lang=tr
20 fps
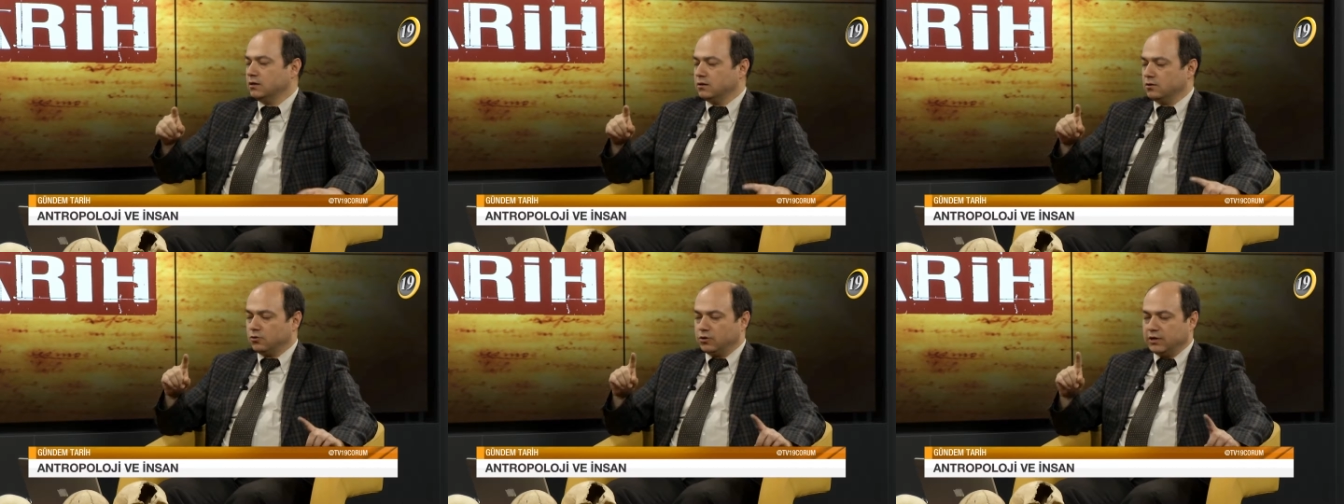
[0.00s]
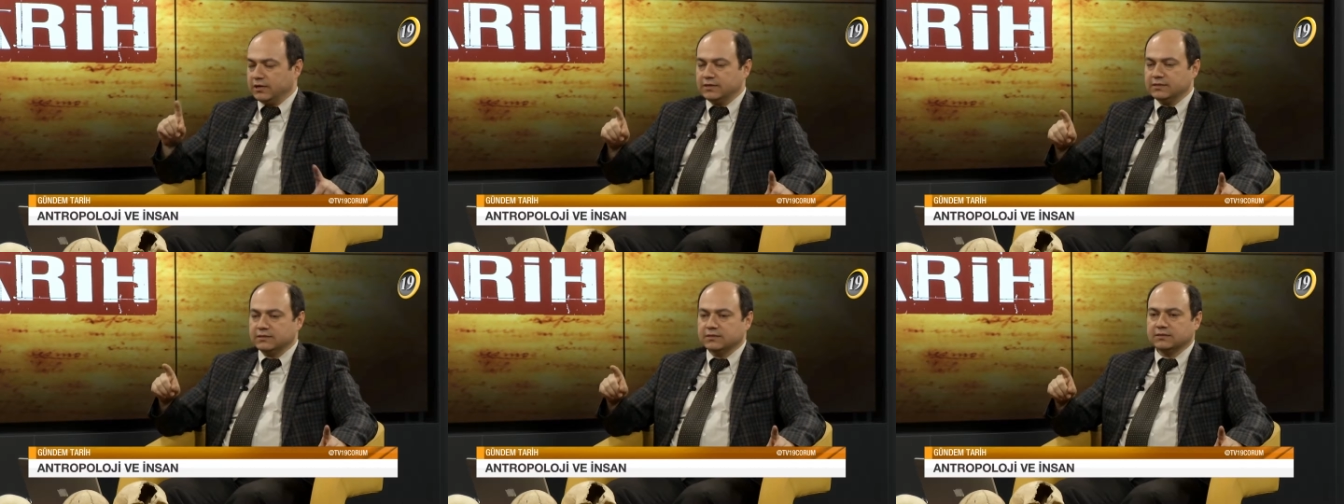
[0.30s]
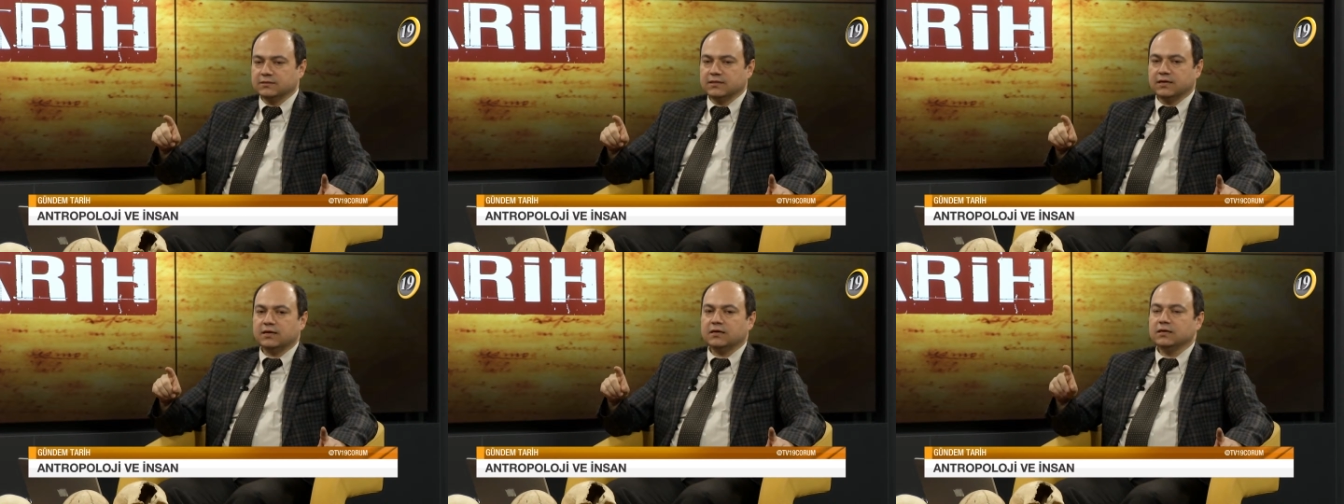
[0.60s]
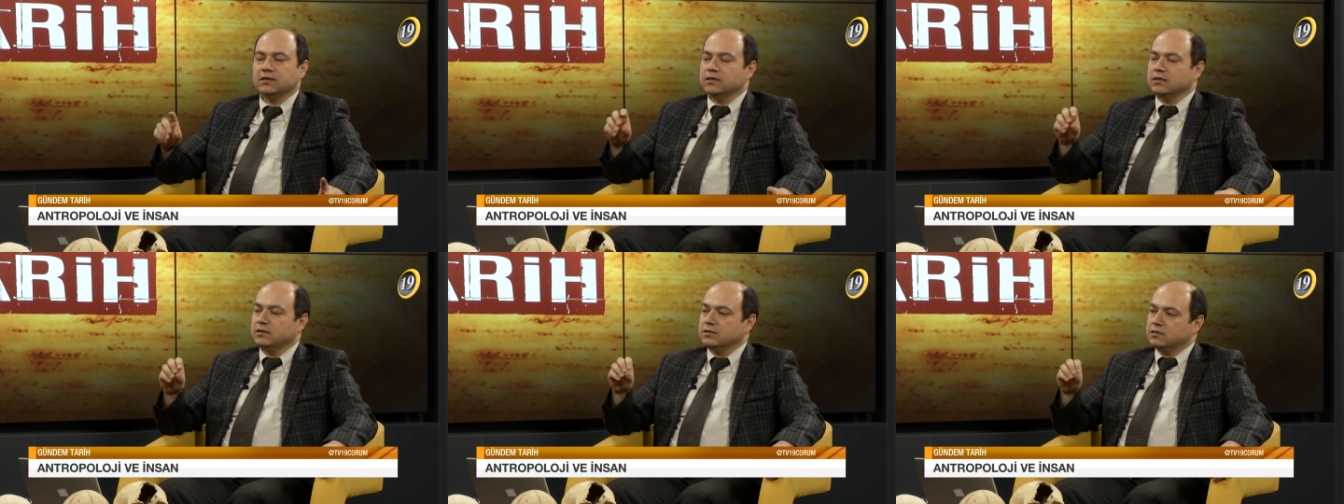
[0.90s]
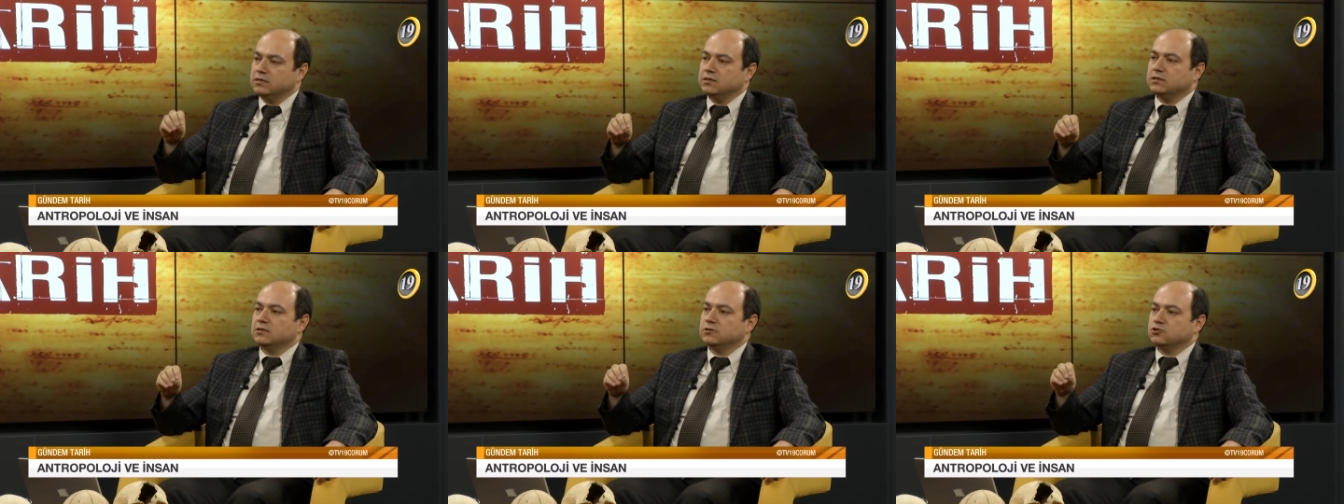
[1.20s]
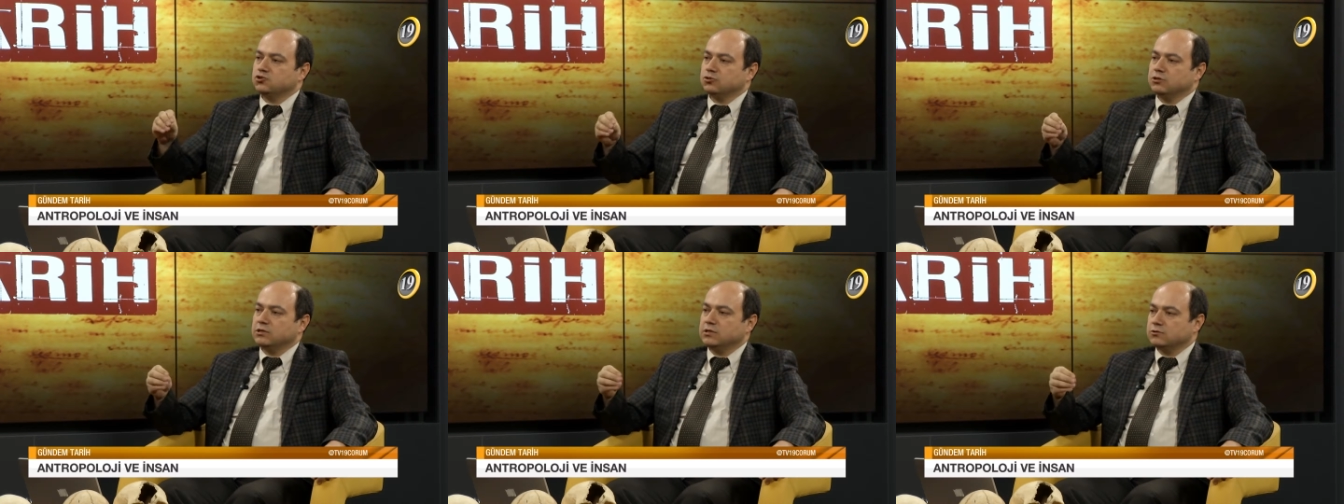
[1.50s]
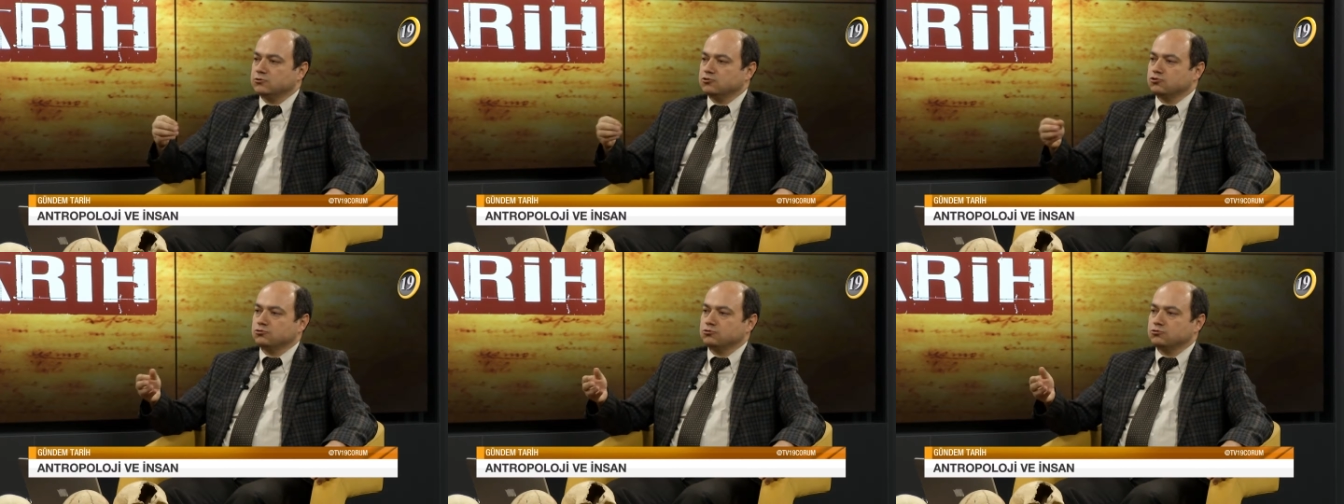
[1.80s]
O haritada ki
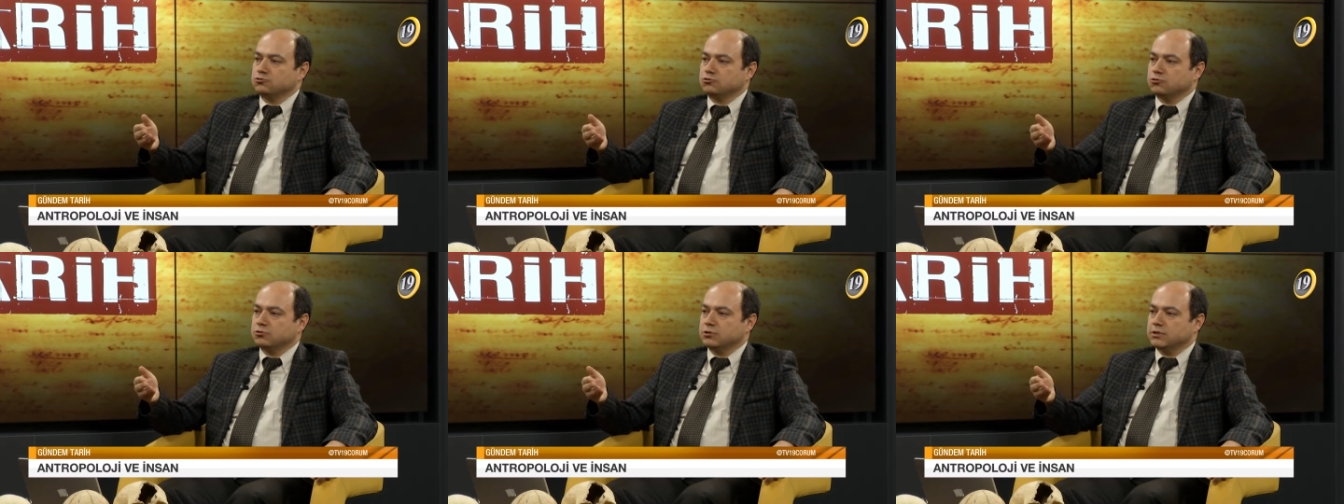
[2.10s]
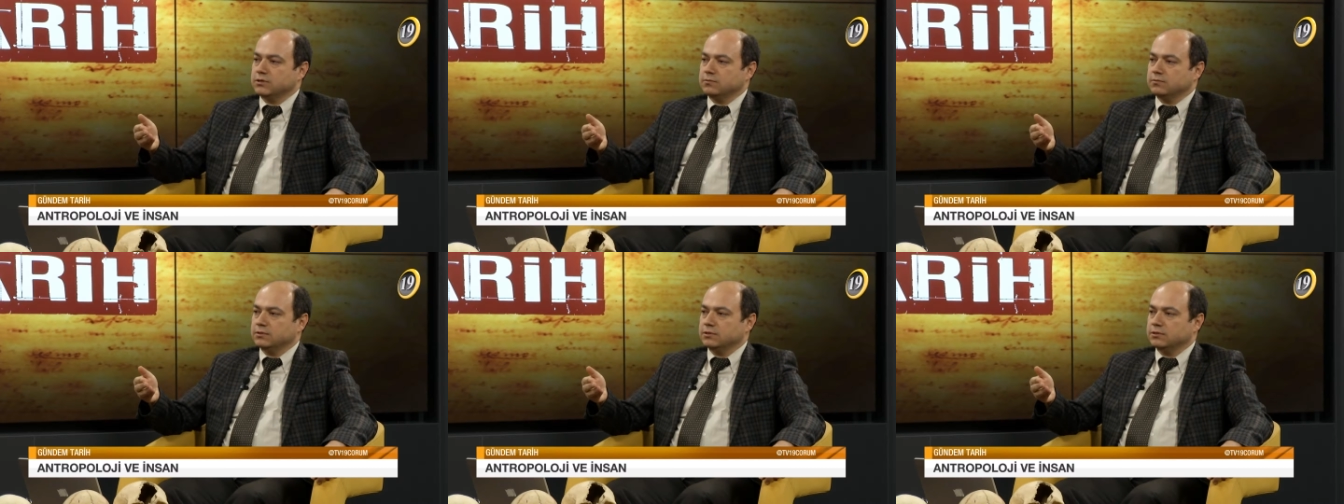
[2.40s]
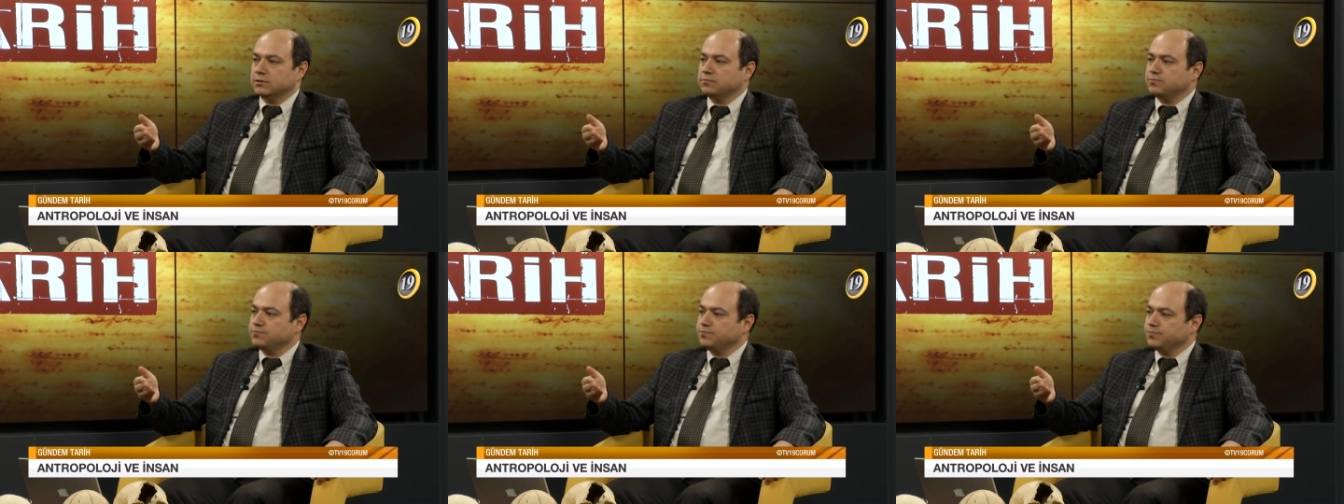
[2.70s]
şöyle şunu söyleyebilirim.